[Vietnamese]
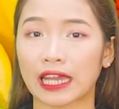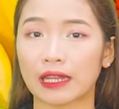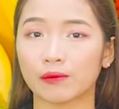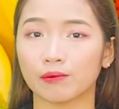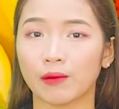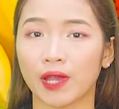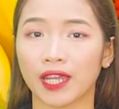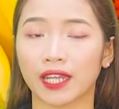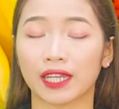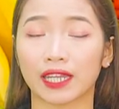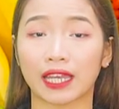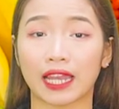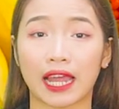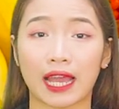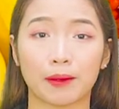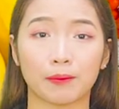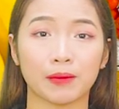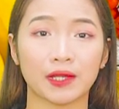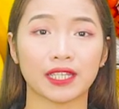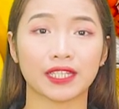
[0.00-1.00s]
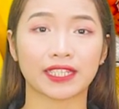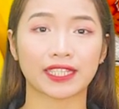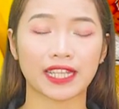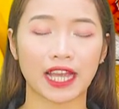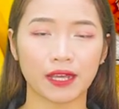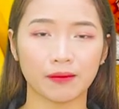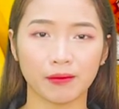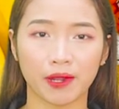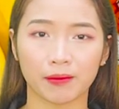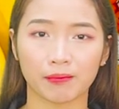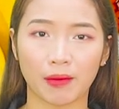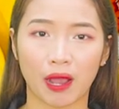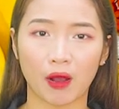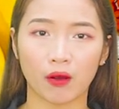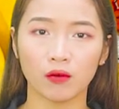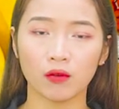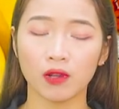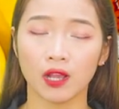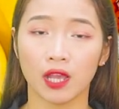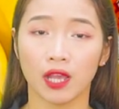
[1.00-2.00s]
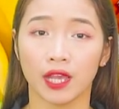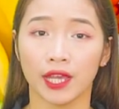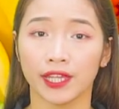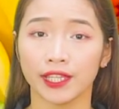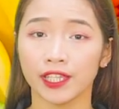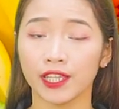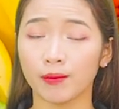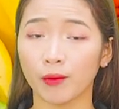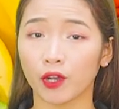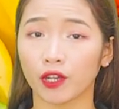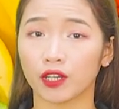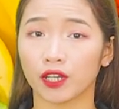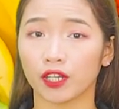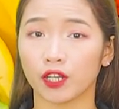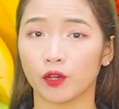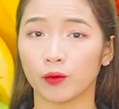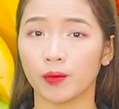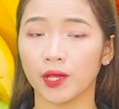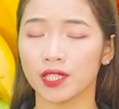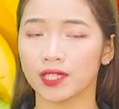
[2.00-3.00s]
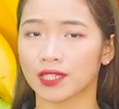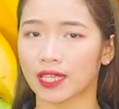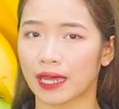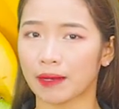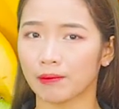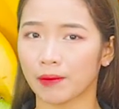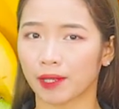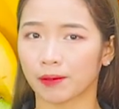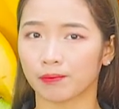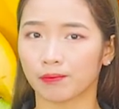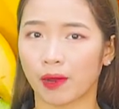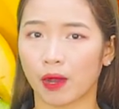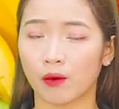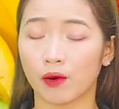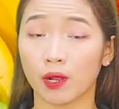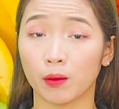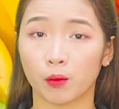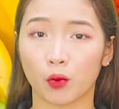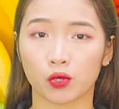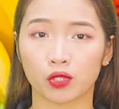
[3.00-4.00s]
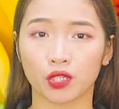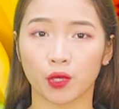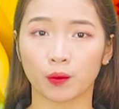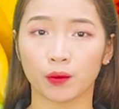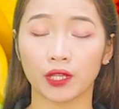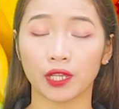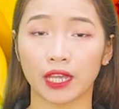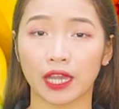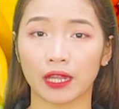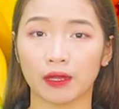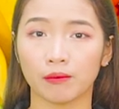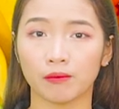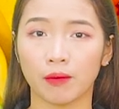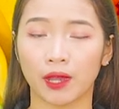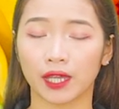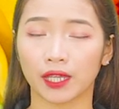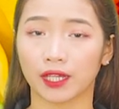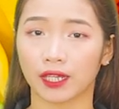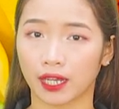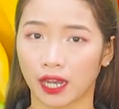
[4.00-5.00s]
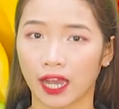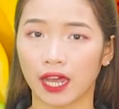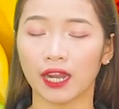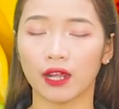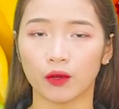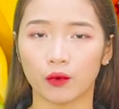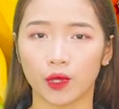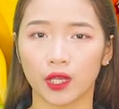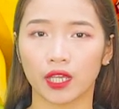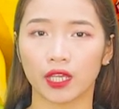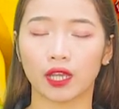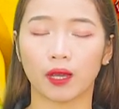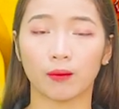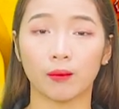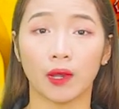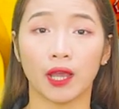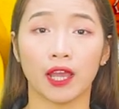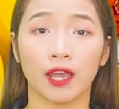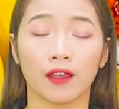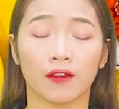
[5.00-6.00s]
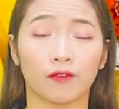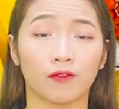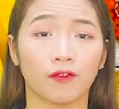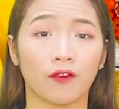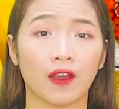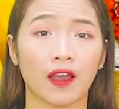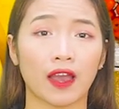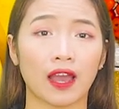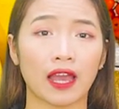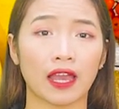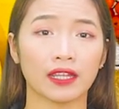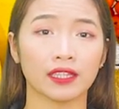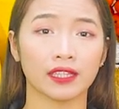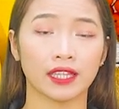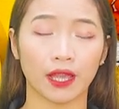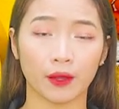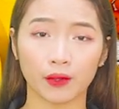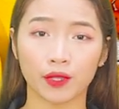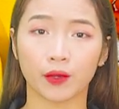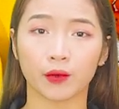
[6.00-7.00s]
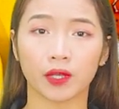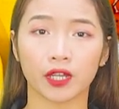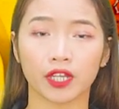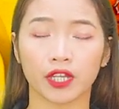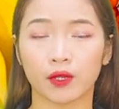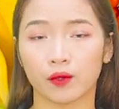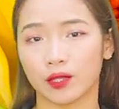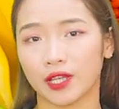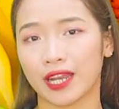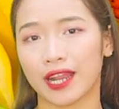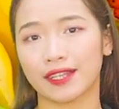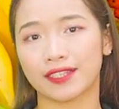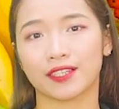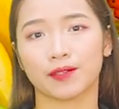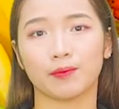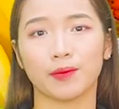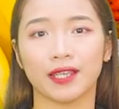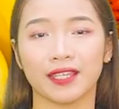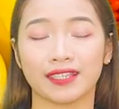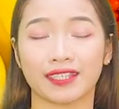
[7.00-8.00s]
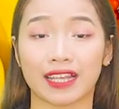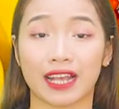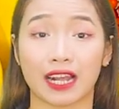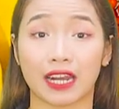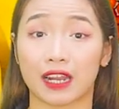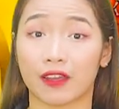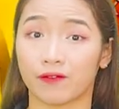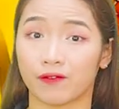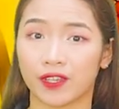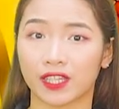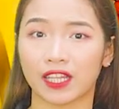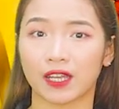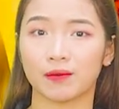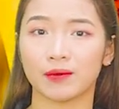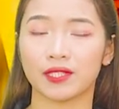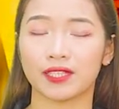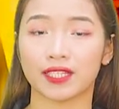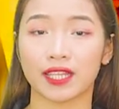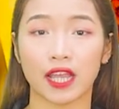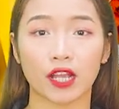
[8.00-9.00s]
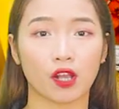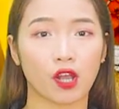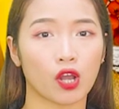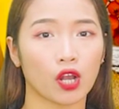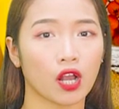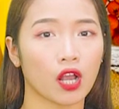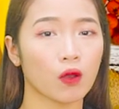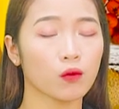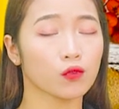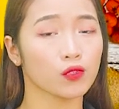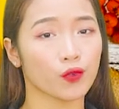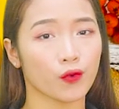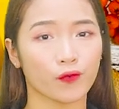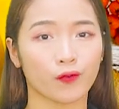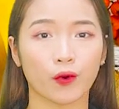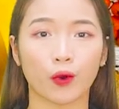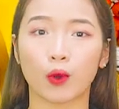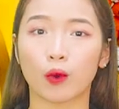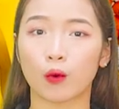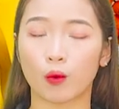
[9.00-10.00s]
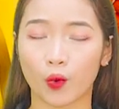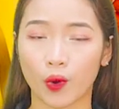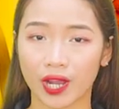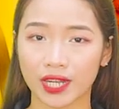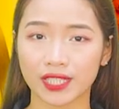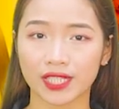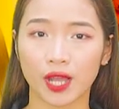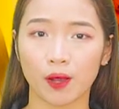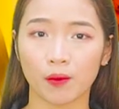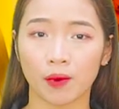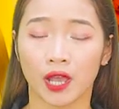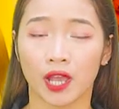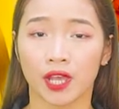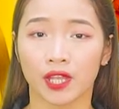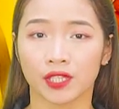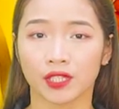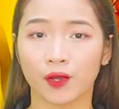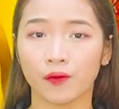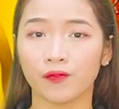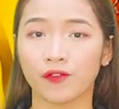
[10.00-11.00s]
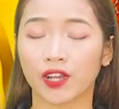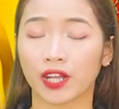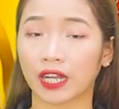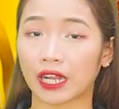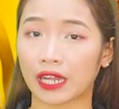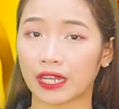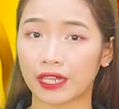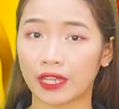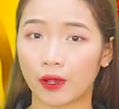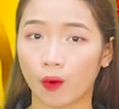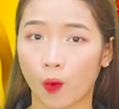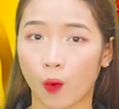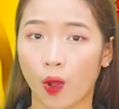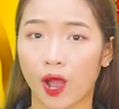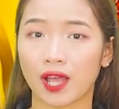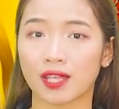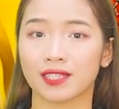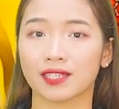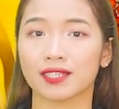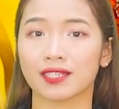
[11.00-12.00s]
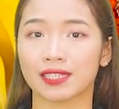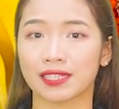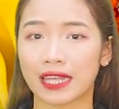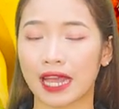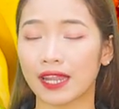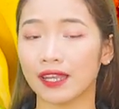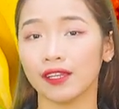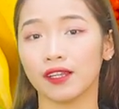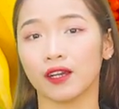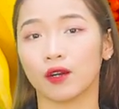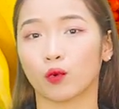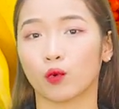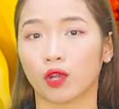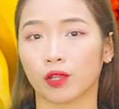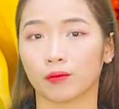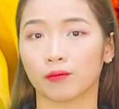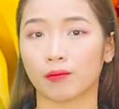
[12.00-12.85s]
căn bệnh là bị giãn mạch máu. Như mọi người đều biết, giãn mạch máu là một trong những căn bệnh khá là nguy hiểm. Và theo nhiều nghiên cứu thì đã chứng minh rằng là vitamin C có công dụng vô cùng quan trọng trong việc là điều hòa sự giãn nở